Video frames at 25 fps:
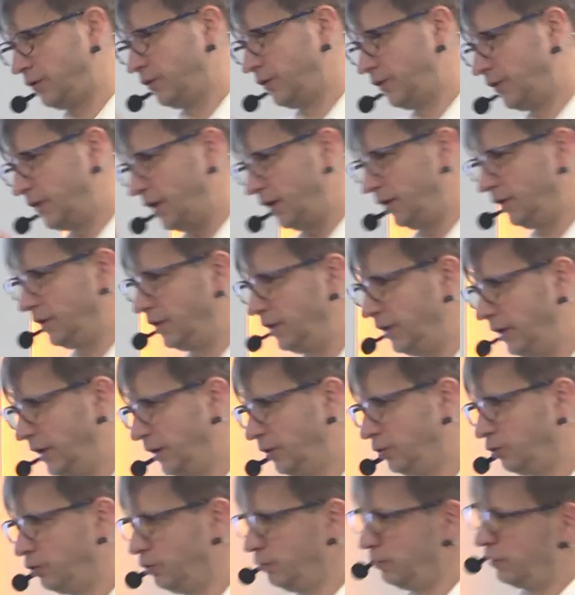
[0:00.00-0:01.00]
sozusagen
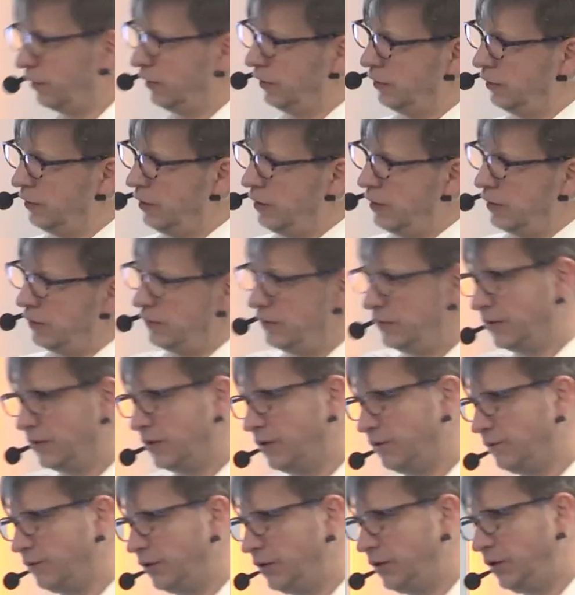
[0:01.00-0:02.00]
Delay drüber, diese
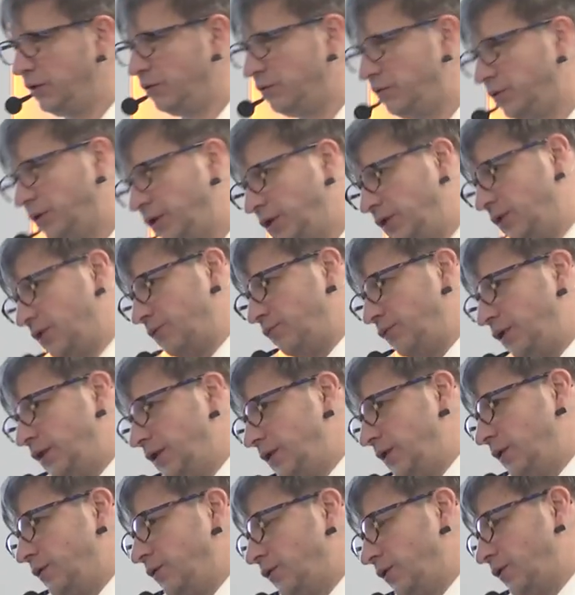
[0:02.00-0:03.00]
Invertierung geht zum
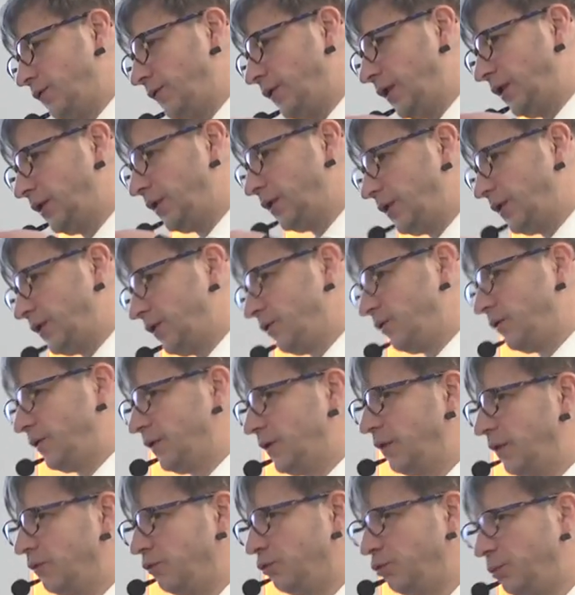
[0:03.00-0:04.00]
nächsten und so weiter, dass
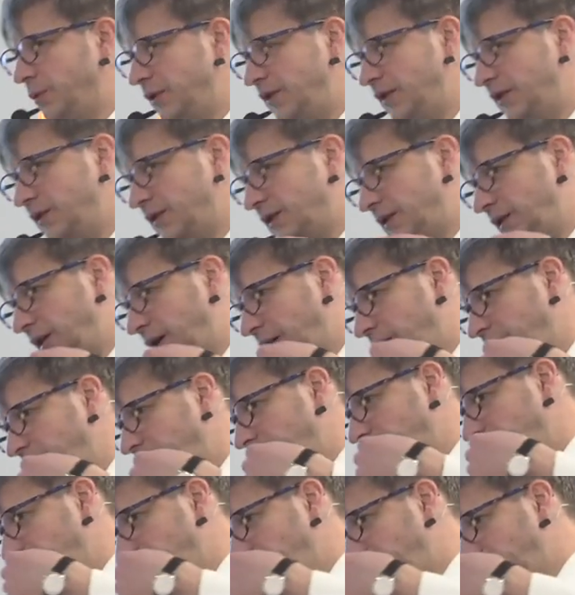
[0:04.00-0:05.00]
sozusagen über diese lange
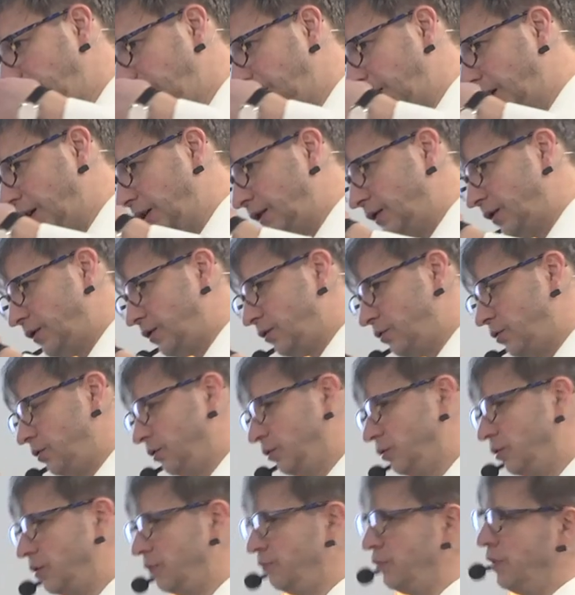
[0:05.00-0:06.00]
Delay-Kette
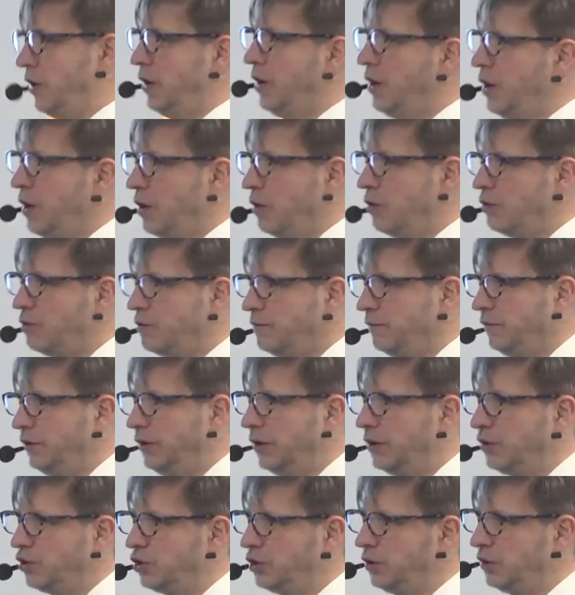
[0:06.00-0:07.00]
rundherum
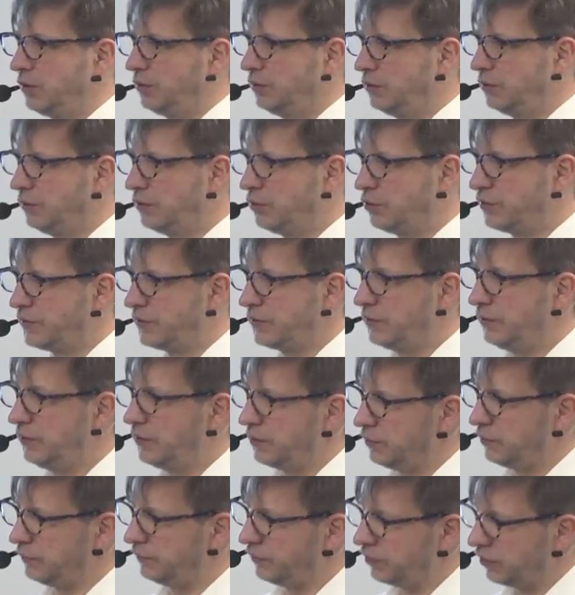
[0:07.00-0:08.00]
irgendwie entsteht eine
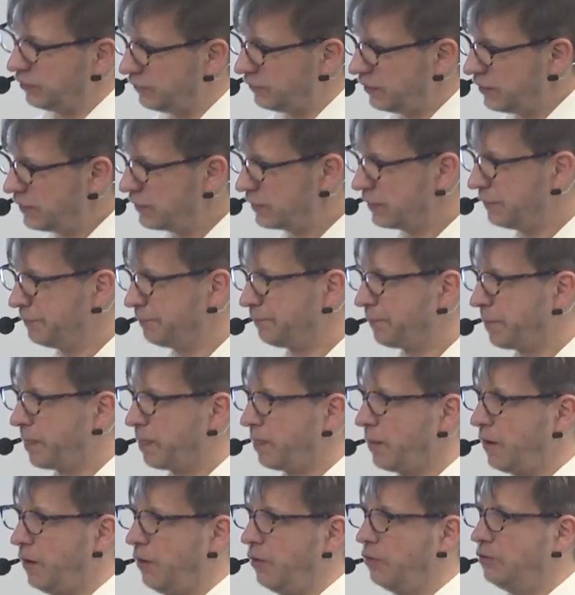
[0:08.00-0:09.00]
oszillierende Frequenz
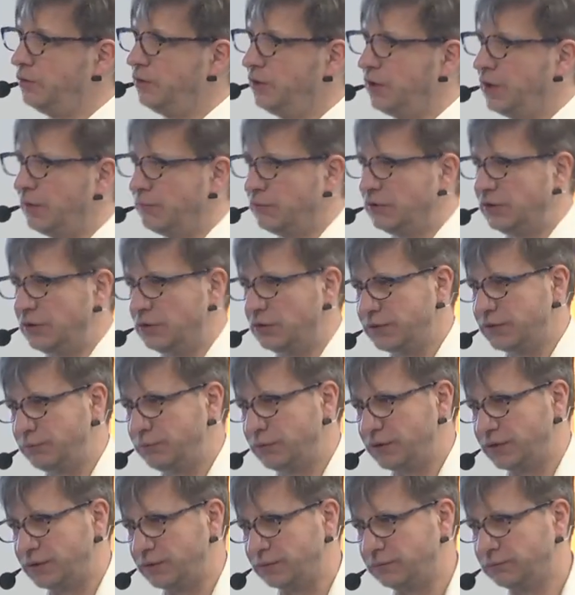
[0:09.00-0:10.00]
und die kann man
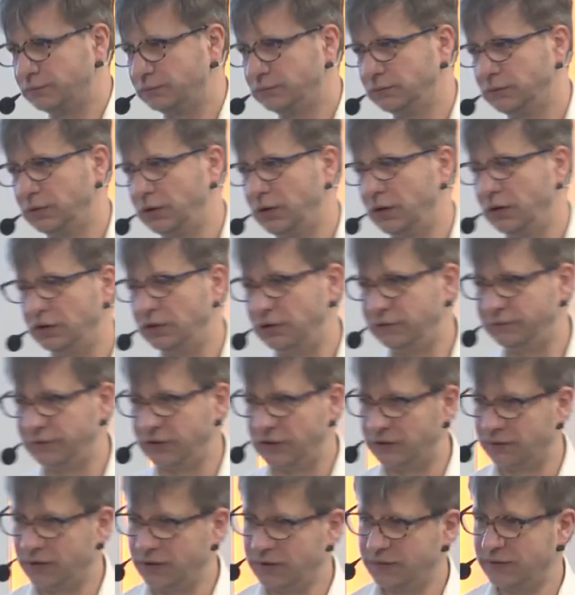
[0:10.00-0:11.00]
ausmessen. Die
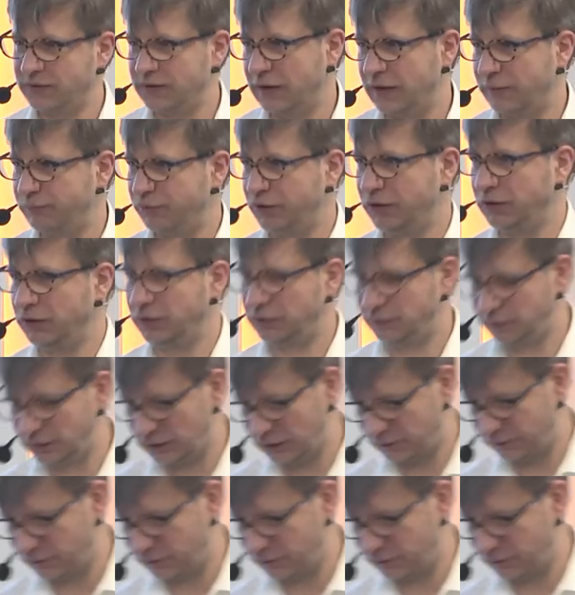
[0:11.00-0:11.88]
Frequenz ist abhängig wieder